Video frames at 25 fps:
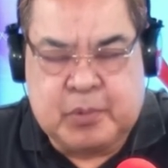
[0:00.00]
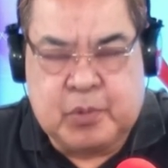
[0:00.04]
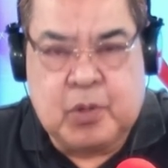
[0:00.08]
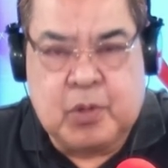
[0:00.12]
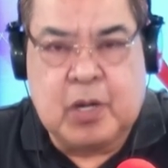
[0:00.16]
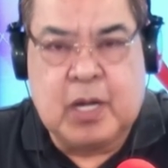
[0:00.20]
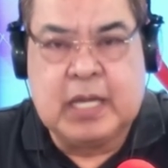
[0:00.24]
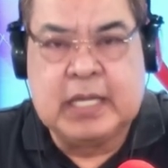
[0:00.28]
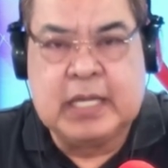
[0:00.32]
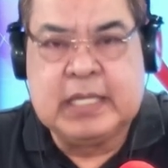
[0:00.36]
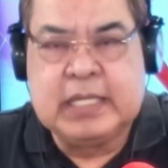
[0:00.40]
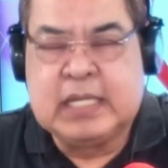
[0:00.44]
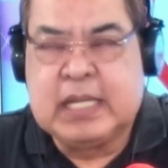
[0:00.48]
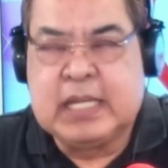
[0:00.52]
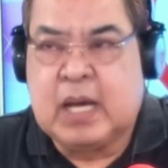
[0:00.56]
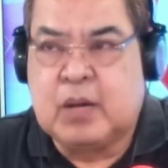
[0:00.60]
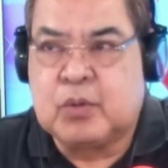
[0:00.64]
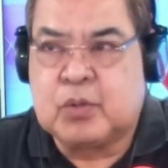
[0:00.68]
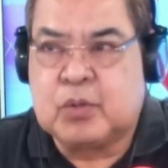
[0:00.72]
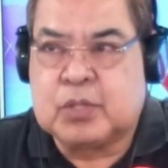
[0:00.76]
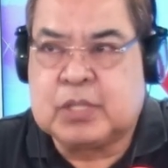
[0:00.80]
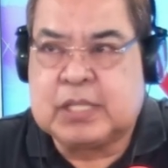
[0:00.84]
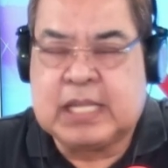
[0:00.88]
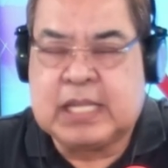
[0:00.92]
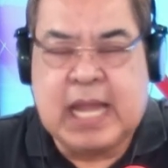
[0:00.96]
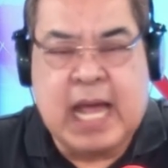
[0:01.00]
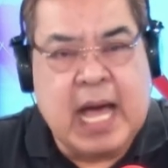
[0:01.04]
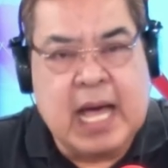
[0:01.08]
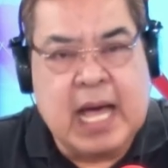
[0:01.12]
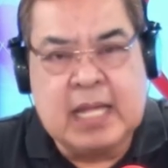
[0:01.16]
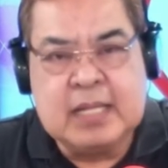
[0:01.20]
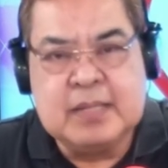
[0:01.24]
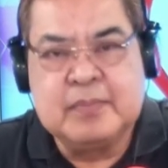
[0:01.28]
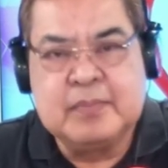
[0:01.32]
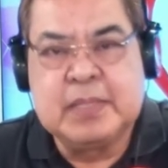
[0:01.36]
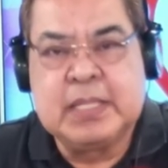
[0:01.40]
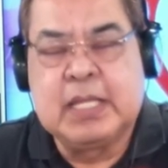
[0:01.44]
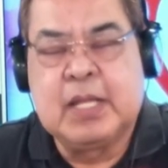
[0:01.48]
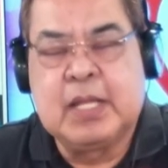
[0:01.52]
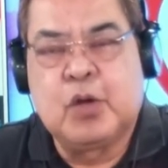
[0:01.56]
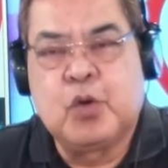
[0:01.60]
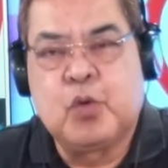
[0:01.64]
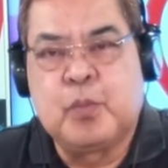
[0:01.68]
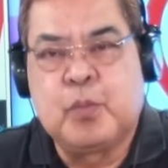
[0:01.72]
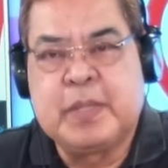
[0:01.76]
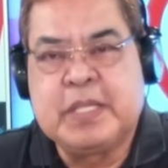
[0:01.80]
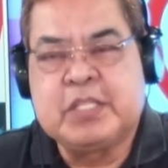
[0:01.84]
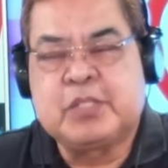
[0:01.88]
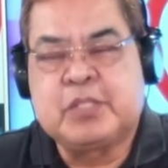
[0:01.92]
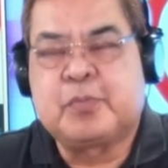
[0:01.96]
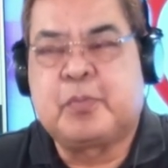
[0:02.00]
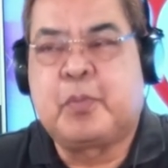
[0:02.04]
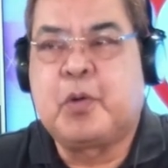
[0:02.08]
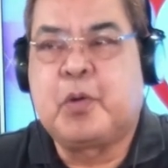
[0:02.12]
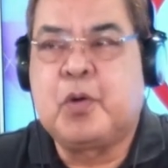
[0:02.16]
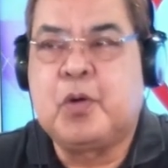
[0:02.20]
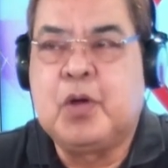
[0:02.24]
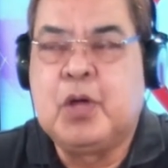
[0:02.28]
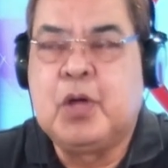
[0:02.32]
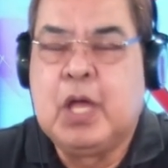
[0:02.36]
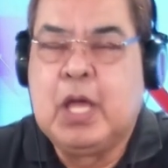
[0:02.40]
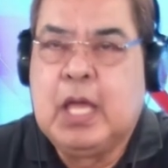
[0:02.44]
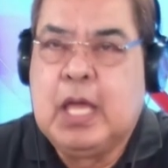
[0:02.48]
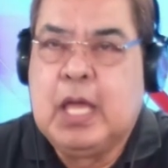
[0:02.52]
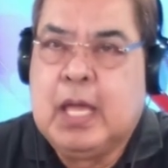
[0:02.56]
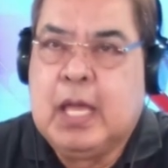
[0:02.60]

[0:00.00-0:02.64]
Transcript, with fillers: po ay naordinahan bilang obispo